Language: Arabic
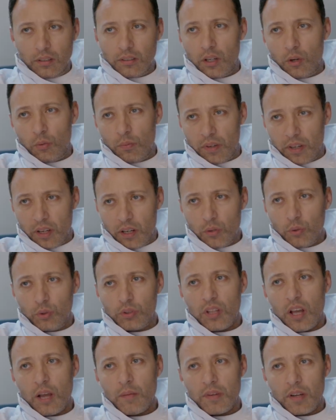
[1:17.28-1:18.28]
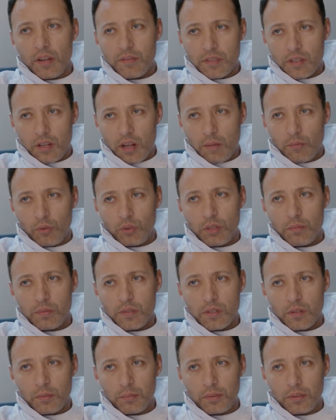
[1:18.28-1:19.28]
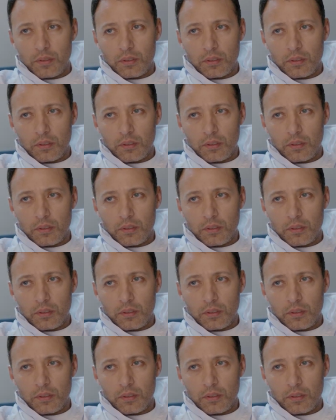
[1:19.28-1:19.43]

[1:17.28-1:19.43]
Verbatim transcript: انا لو مكانه كنت هعمل نفس اللي عمله ده بالظبط